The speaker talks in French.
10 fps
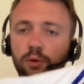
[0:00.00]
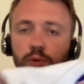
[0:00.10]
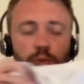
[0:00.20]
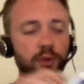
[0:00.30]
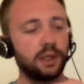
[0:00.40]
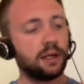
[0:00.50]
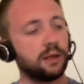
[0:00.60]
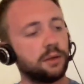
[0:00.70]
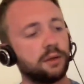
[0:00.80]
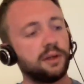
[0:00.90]
donc là,
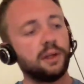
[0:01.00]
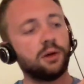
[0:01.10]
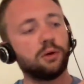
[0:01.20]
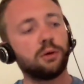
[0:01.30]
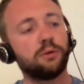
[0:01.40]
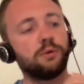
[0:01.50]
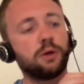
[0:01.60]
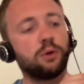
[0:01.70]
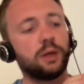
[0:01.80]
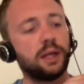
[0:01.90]
il est encore une fois
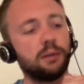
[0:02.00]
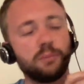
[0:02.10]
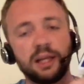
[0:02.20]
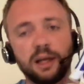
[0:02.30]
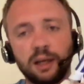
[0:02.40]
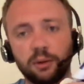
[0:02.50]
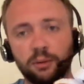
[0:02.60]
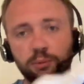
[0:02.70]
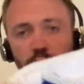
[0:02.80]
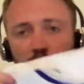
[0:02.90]
collé, mais il a l'air
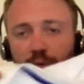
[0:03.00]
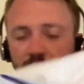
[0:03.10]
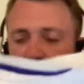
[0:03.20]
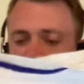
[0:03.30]
mieux fait,